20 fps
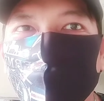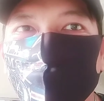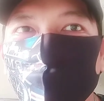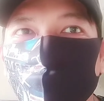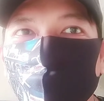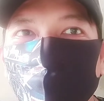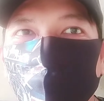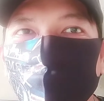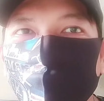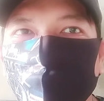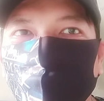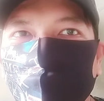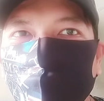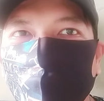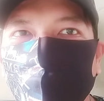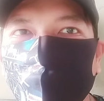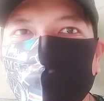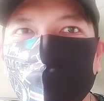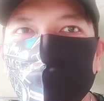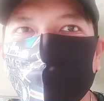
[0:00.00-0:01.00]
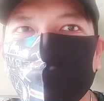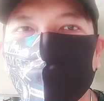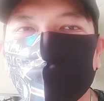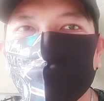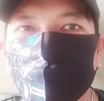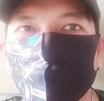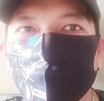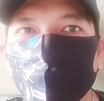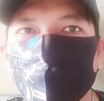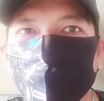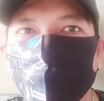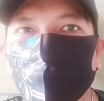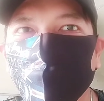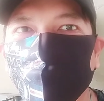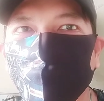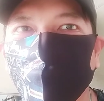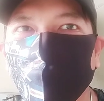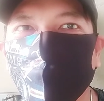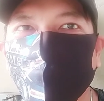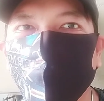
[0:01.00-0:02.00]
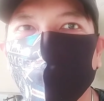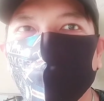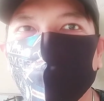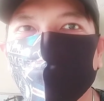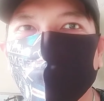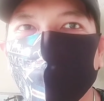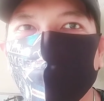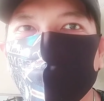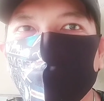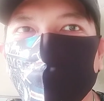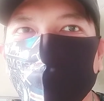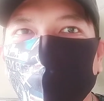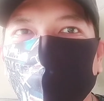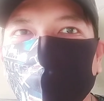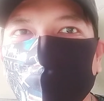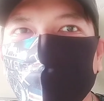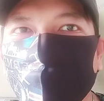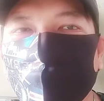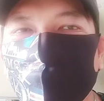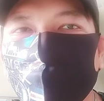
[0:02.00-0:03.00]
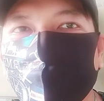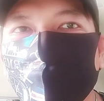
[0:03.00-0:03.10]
harus like ya friends. Yang udah jawab harus like.